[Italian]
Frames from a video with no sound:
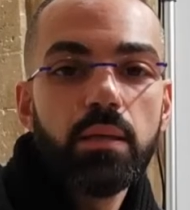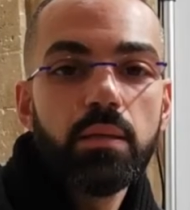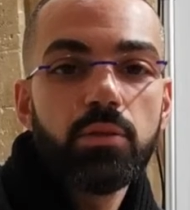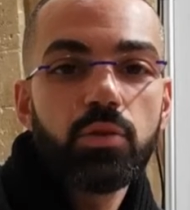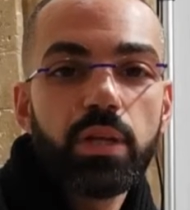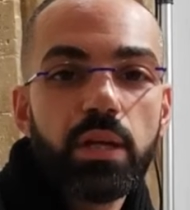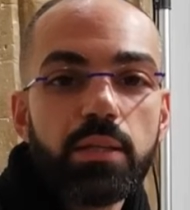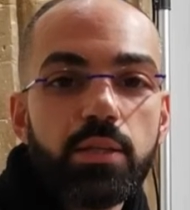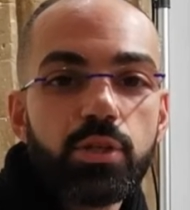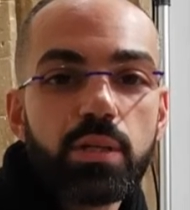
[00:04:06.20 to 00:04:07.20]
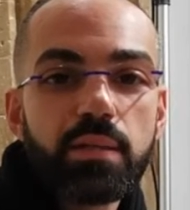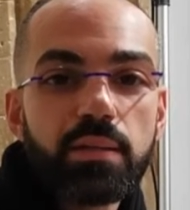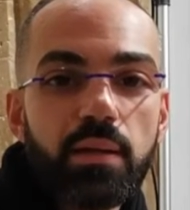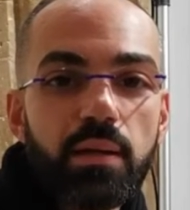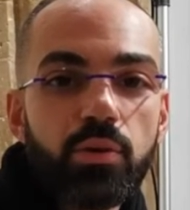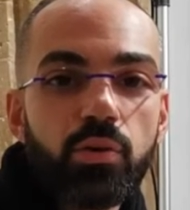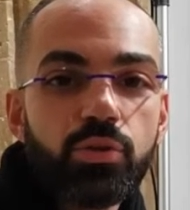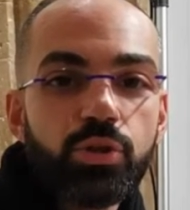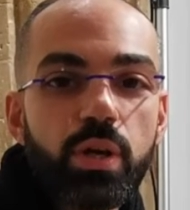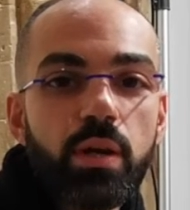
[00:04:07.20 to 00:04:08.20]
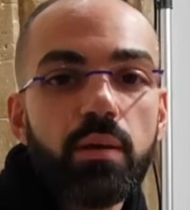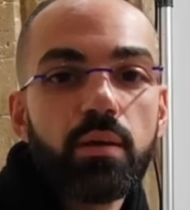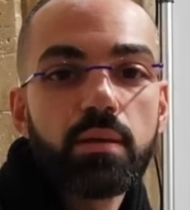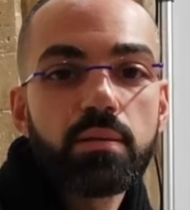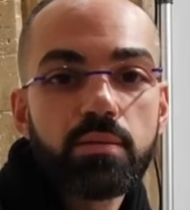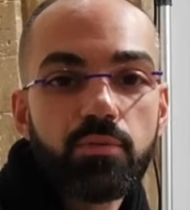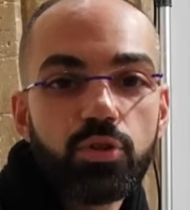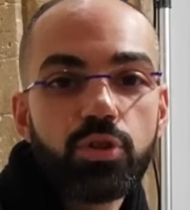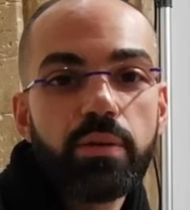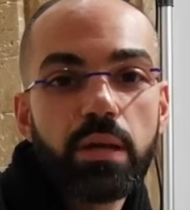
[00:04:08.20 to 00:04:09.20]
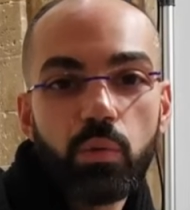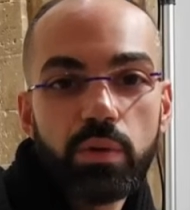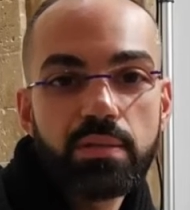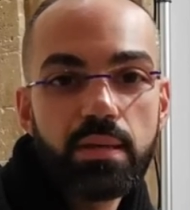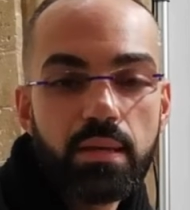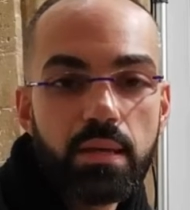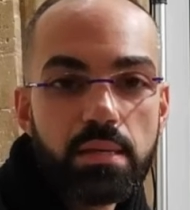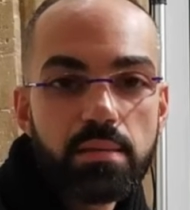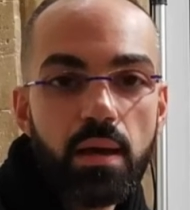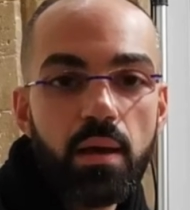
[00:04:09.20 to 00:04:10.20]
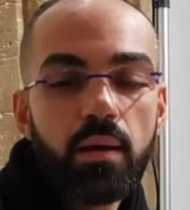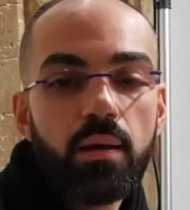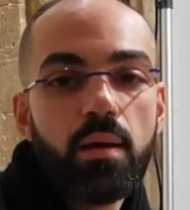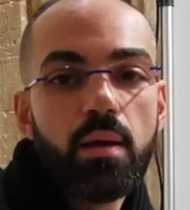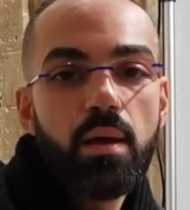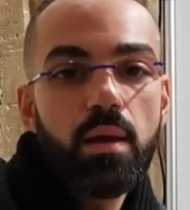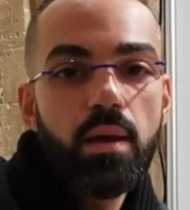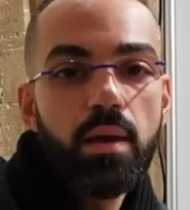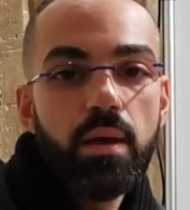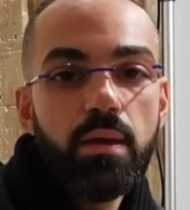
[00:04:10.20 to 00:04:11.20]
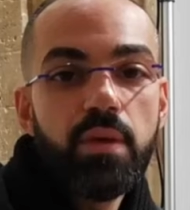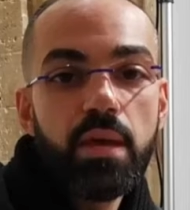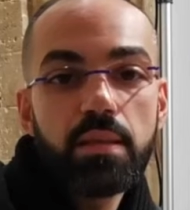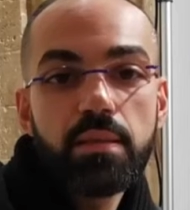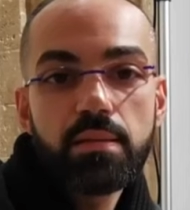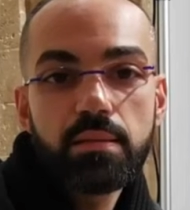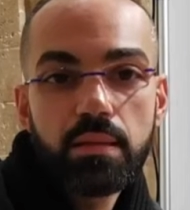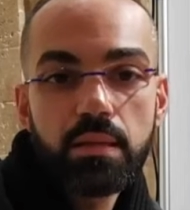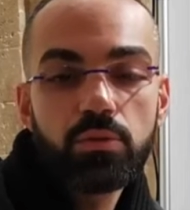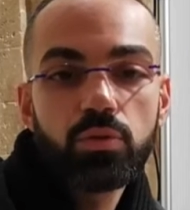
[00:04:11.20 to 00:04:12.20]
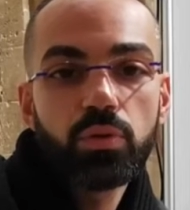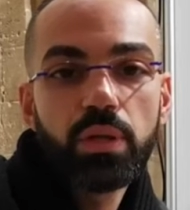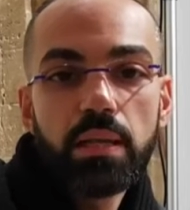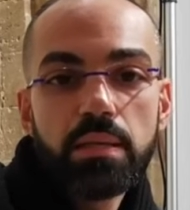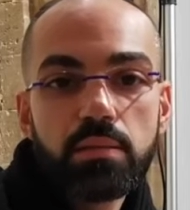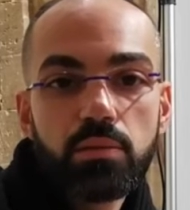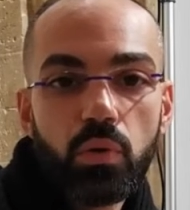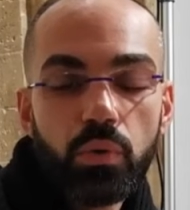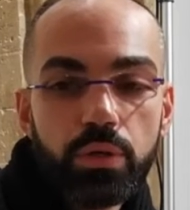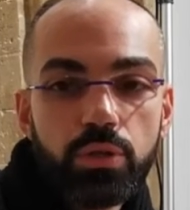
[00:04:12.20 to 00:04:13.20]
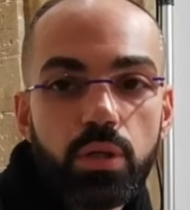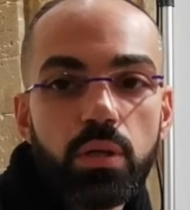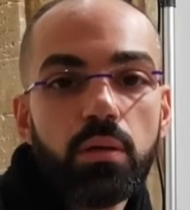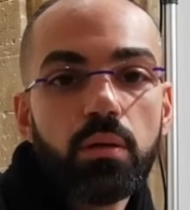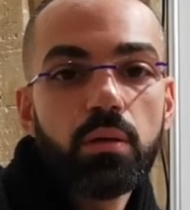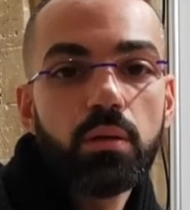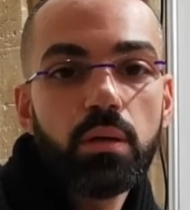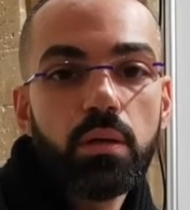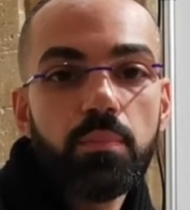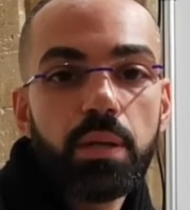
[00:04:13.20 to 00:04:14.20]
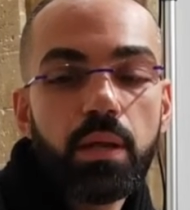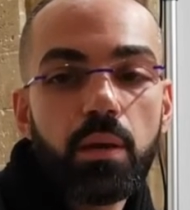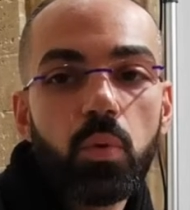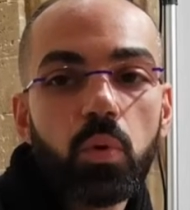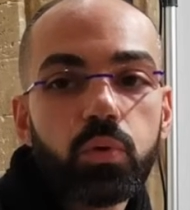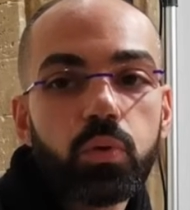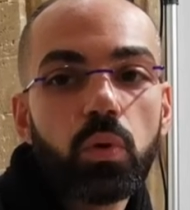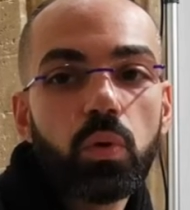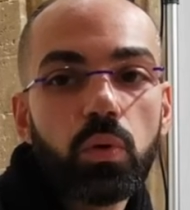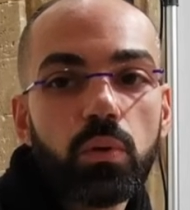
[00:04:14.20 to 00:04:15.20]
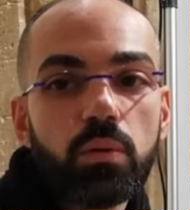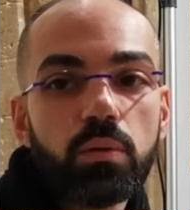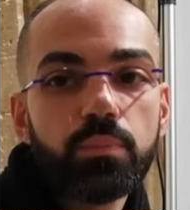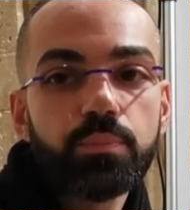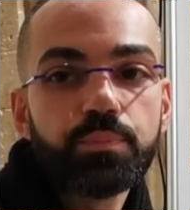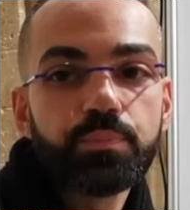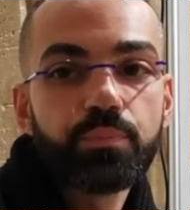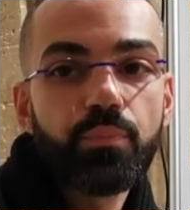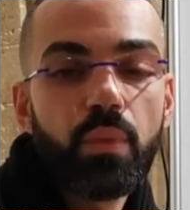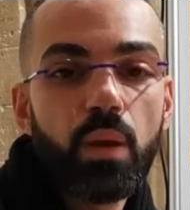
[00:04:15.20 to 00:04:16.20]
Il rito della discesa dalla croce che si svolgeva in questa chiesa eh, viene descritto dagli storici eh, in maniera molto, ehm,